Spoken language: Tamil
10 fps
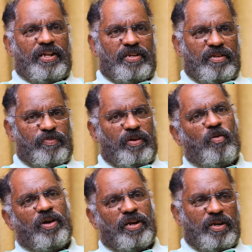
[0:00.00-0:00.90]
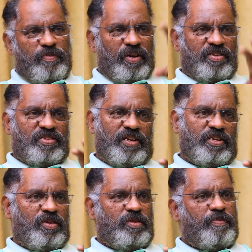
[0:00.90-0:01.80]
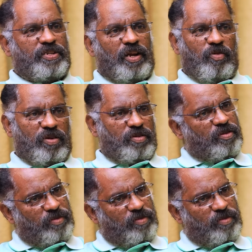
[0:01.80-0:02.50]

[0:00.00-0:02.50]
அந்த அவங்க ரெண்டு பேருக்கும் சேர்ந்த வந்து பார்த்தோன்னா ஒரு